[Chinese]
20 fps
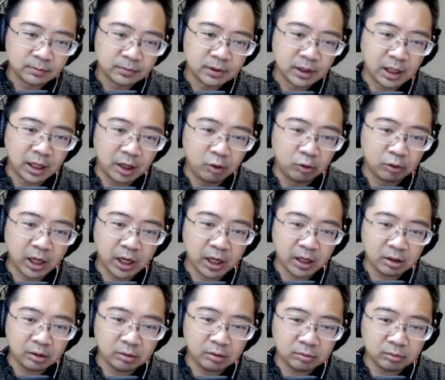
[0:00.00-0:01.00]
那
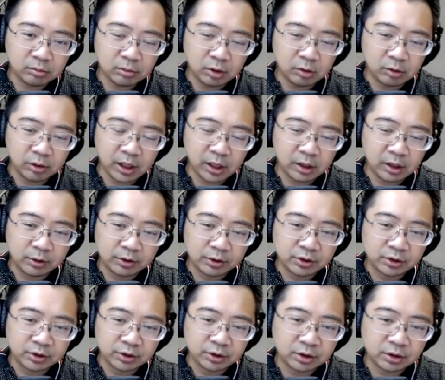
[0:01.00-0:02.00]
OK OK 也会
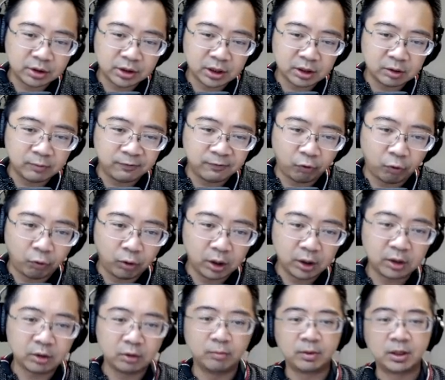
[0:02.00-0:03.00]
支持这个 forward，
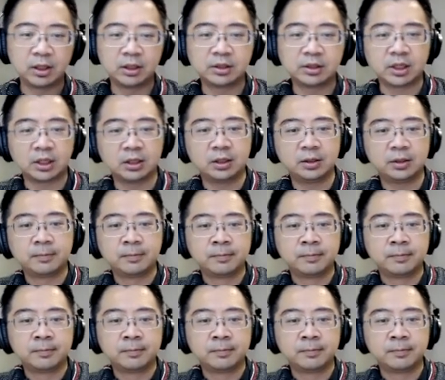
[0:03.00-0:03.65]
我们刚刚讲了，